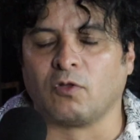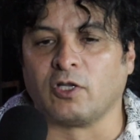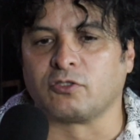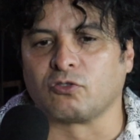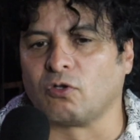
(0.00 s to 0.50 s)
Uno
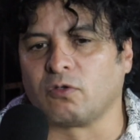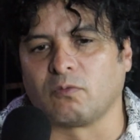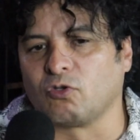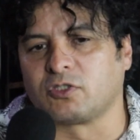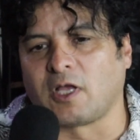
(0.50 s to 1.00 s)
de estos, yo,
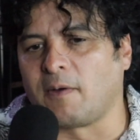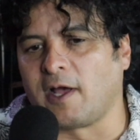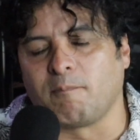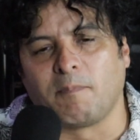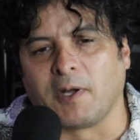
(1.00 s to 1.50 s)
yo
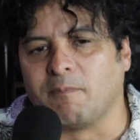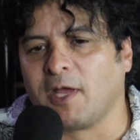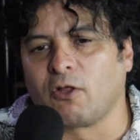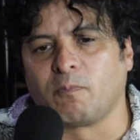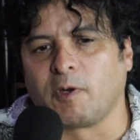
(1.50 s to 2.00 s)
estaba
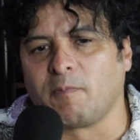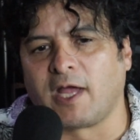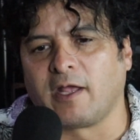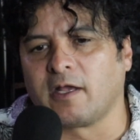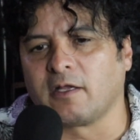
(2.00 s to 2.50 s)
primero de
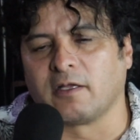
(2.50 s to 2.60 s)
primaria,